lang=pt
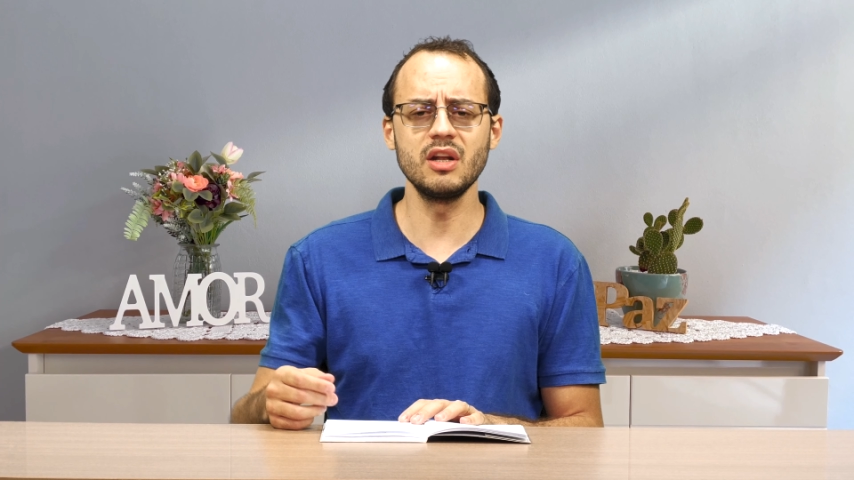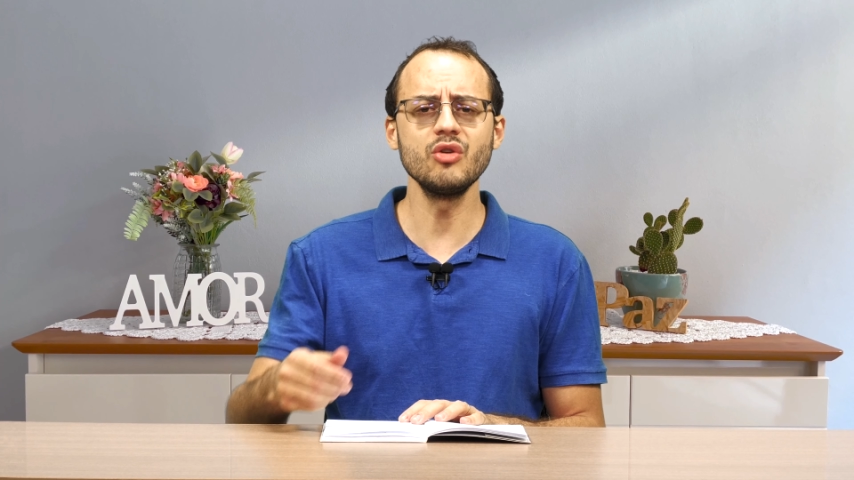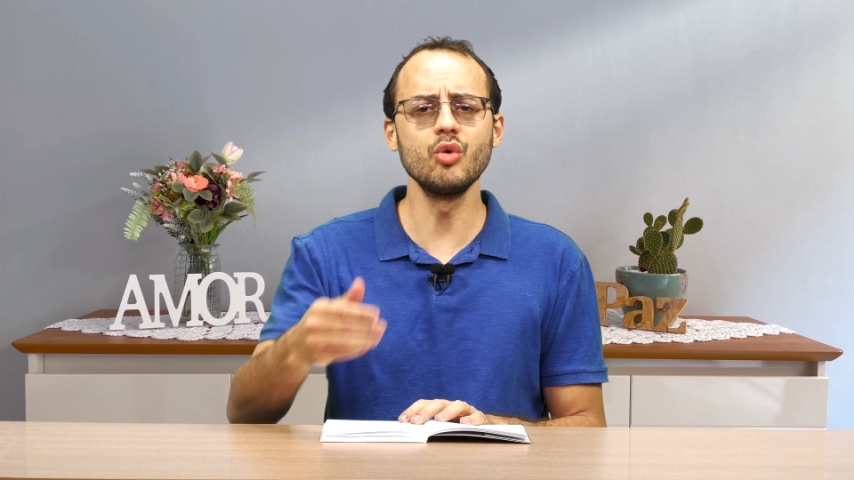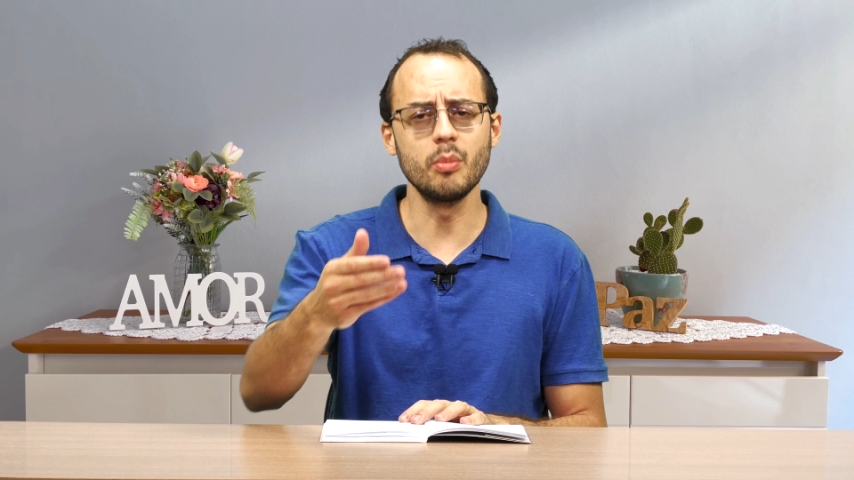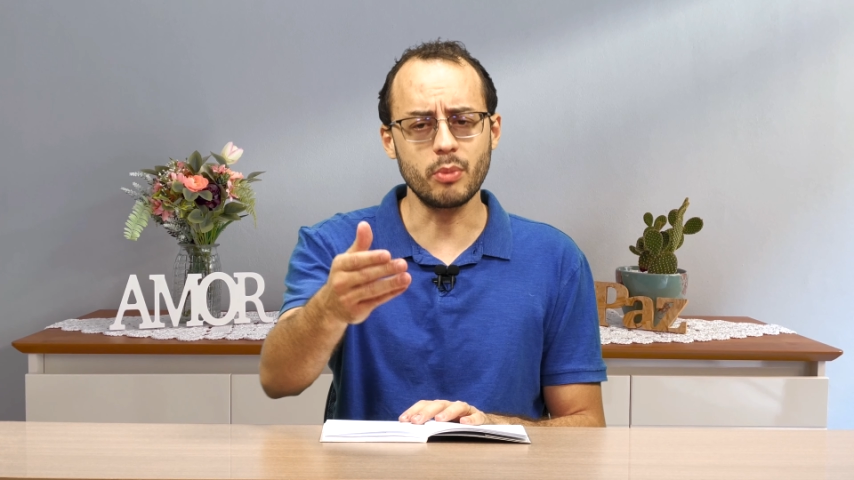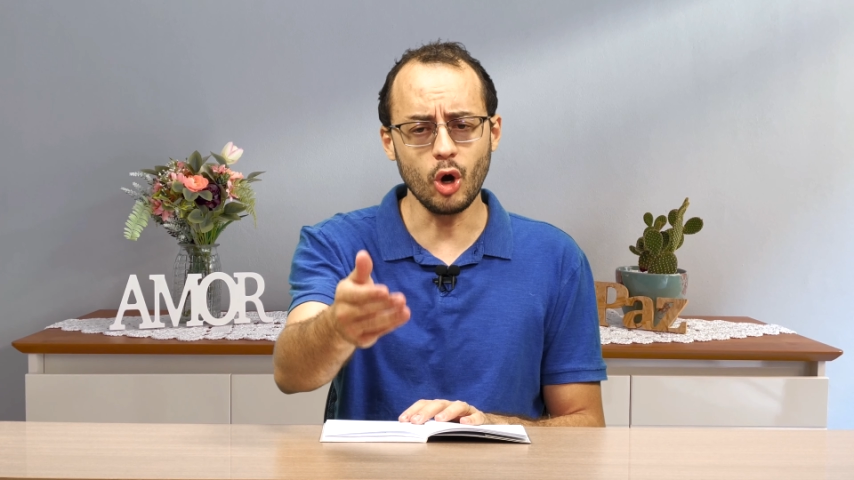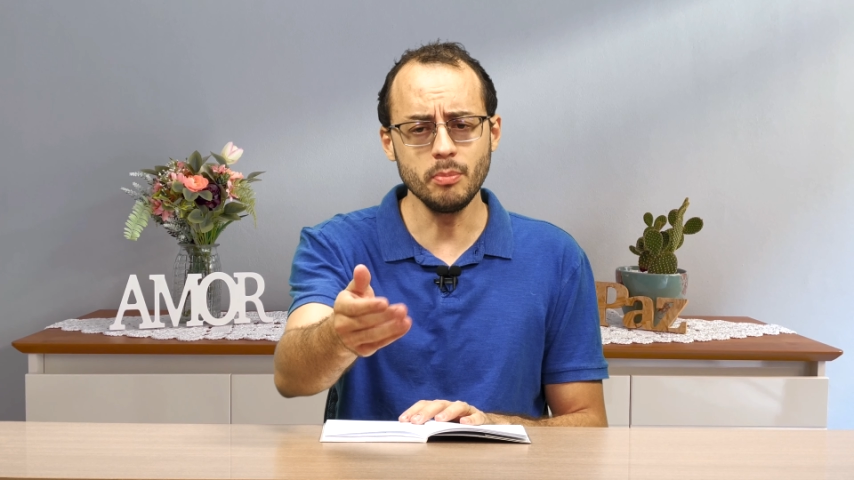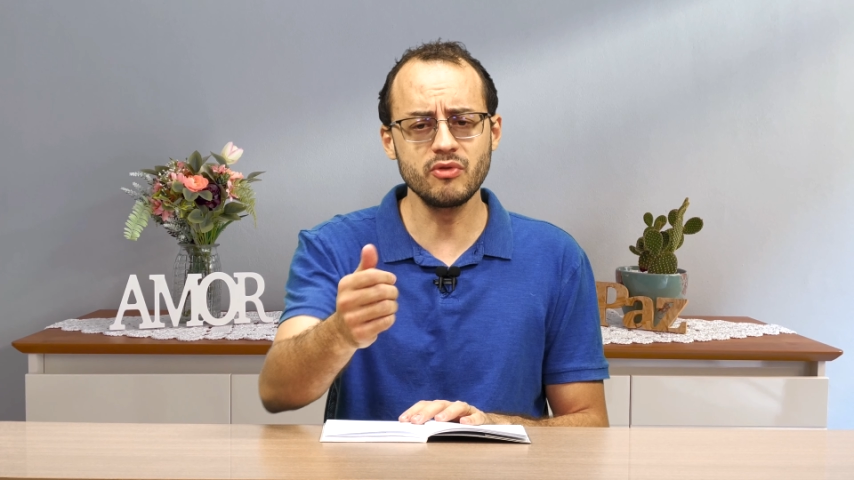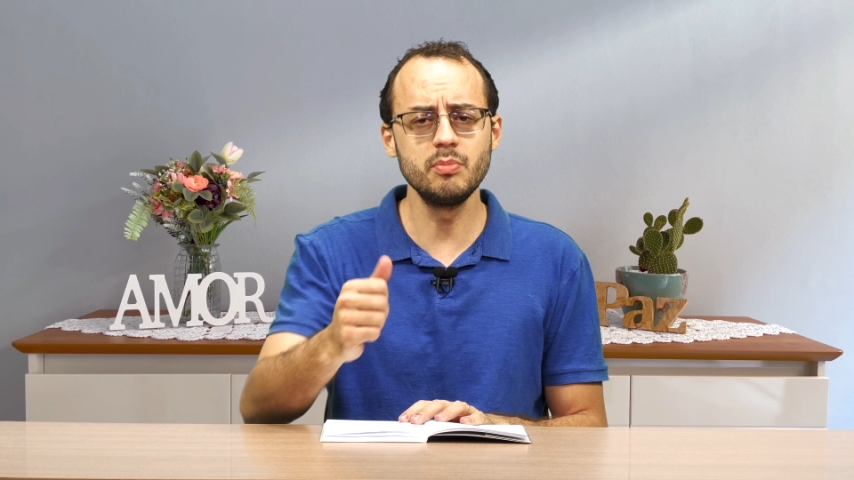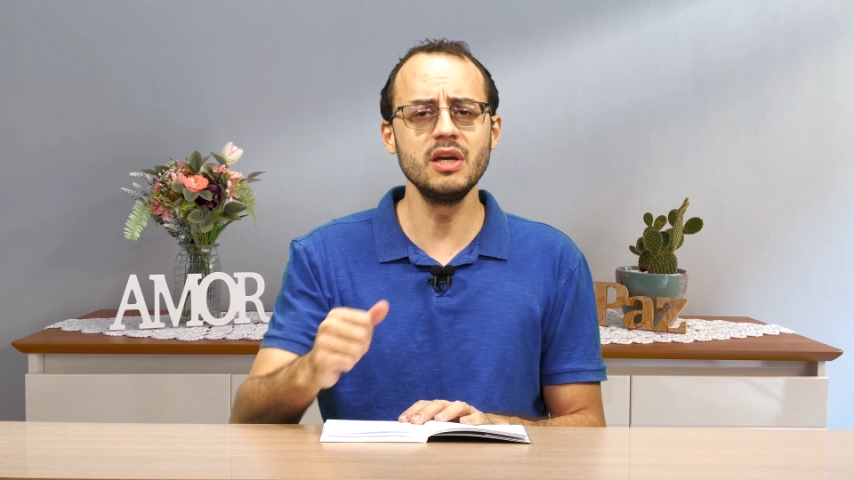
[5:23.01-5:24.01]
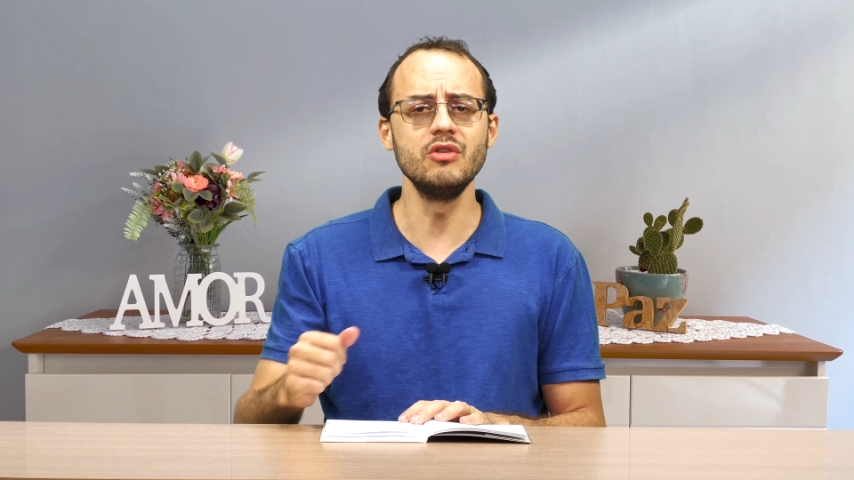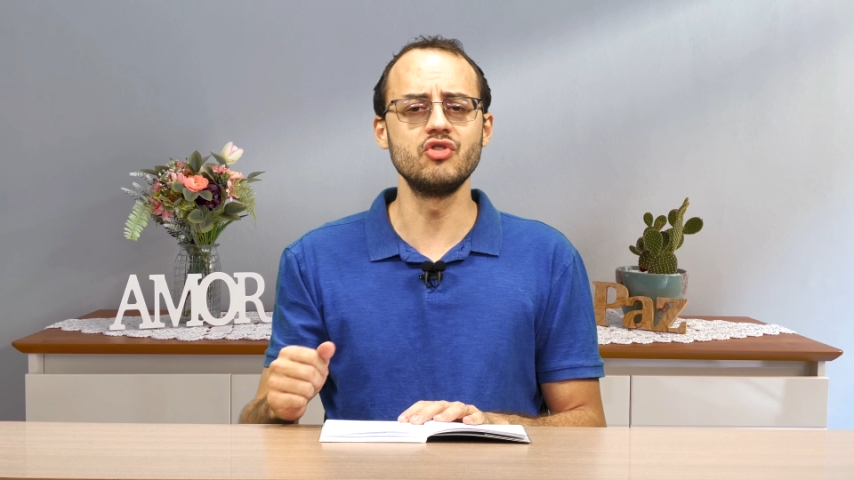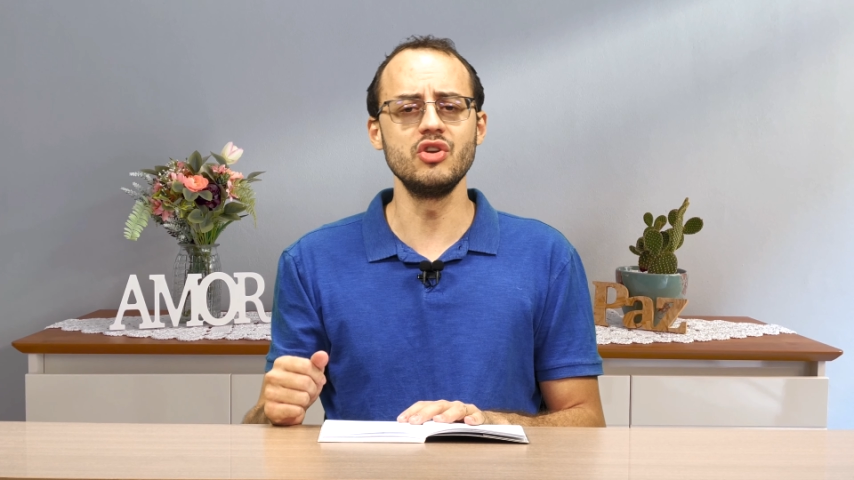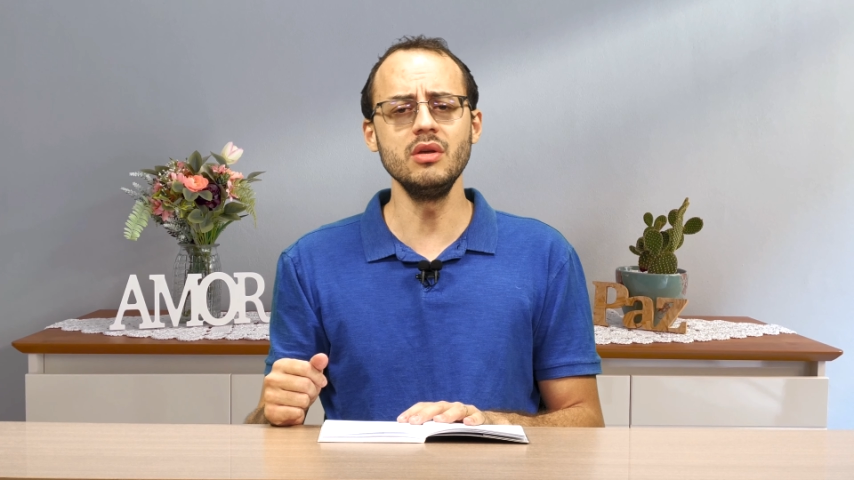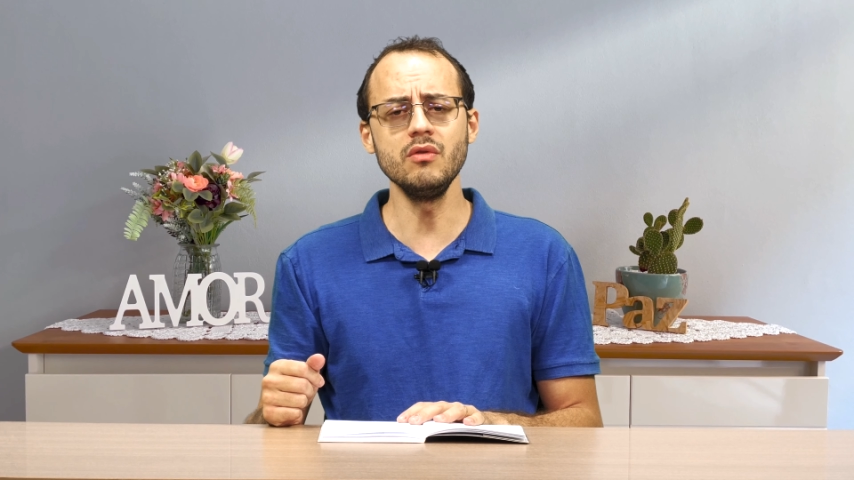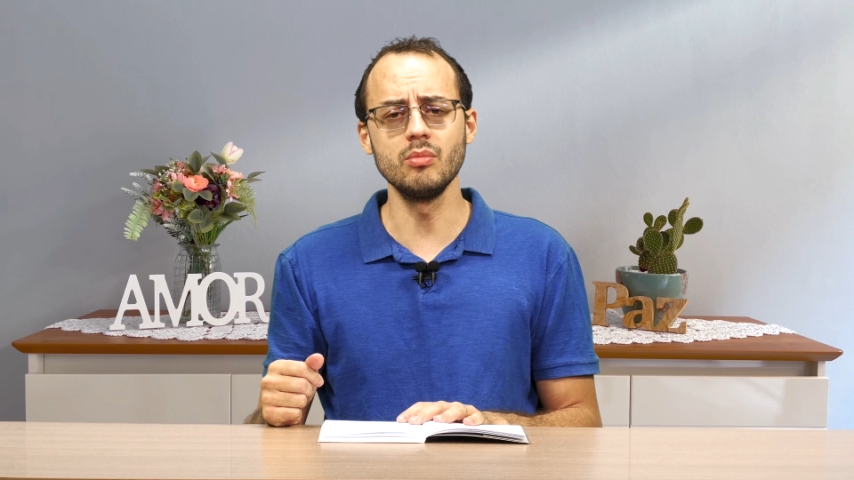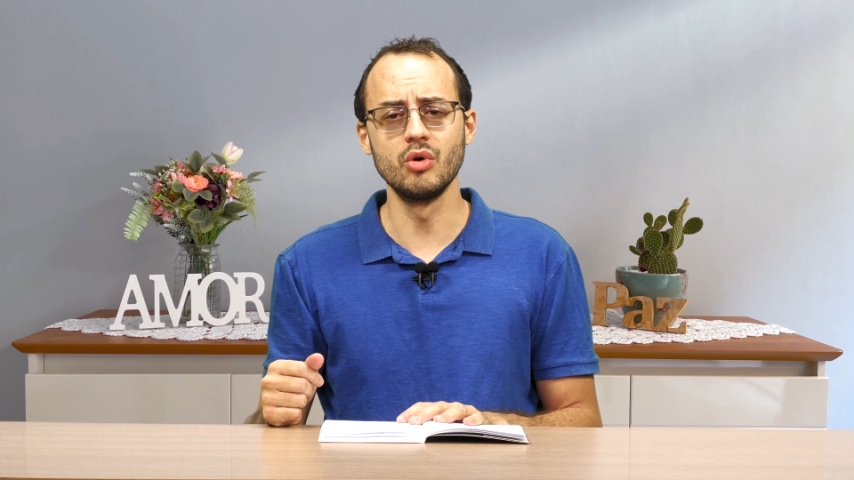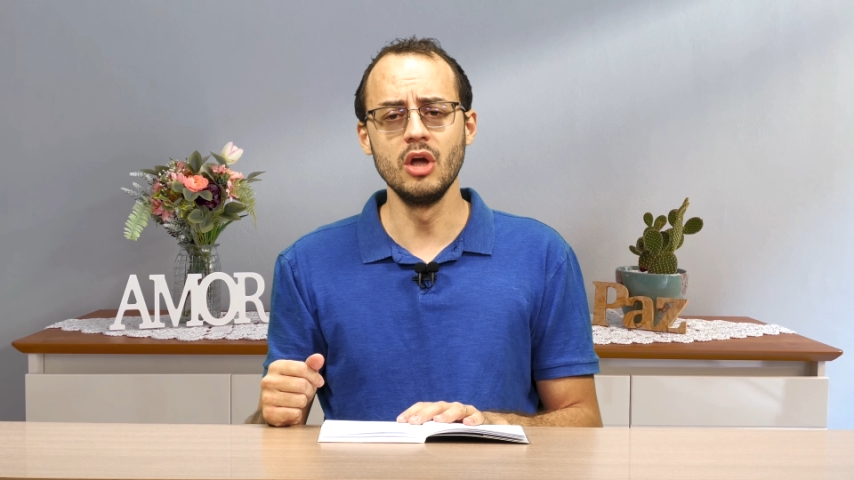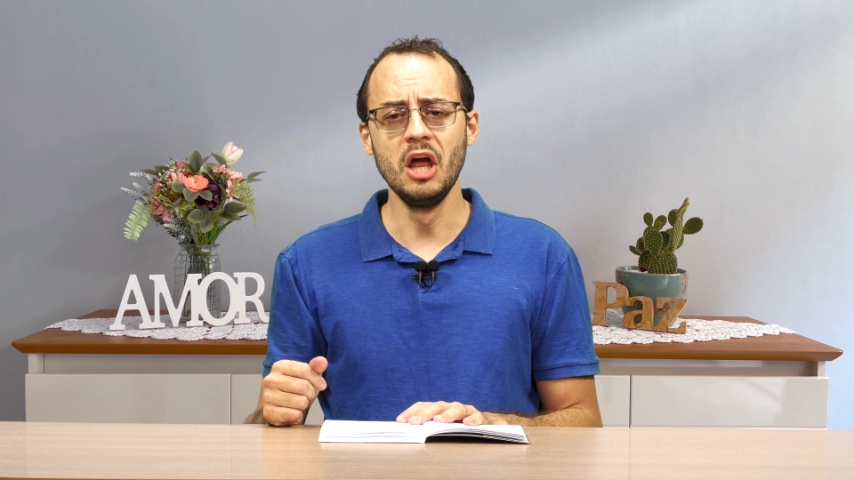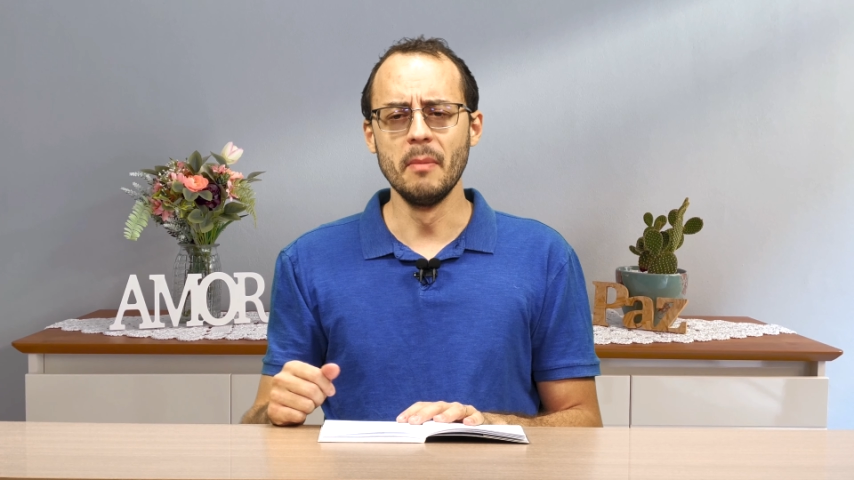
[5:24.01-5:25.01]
dentro do próprio Espiritismo